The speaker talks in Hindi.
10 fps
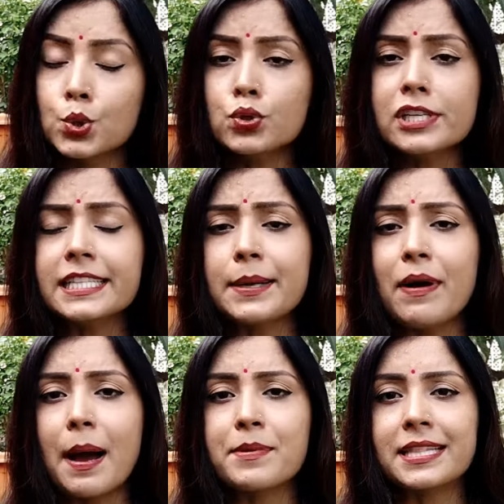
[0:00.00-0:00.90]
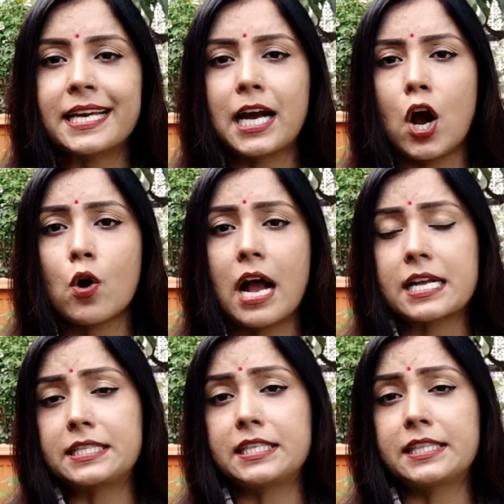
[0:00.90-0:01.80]
दूसरी तरफ आपने देखा होगा
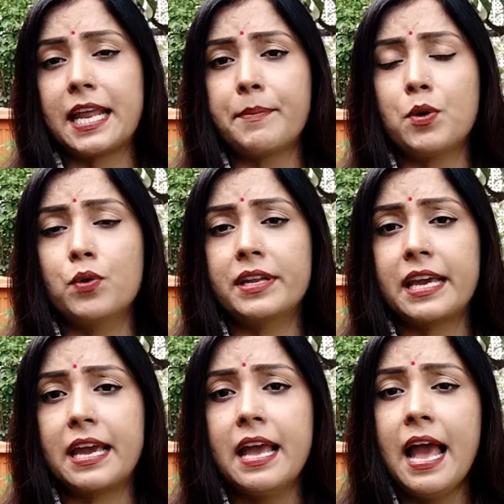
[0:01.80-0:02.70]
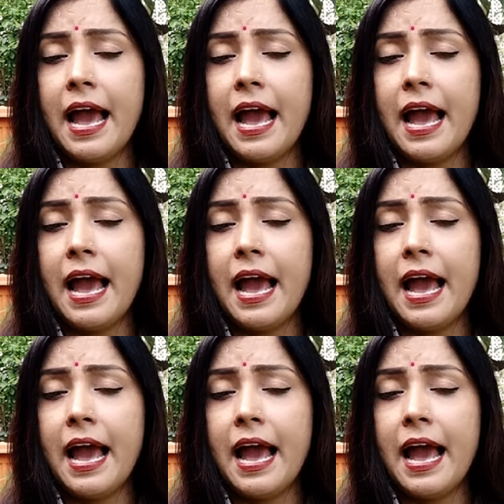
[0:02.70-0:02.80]
कि जितने भी उनके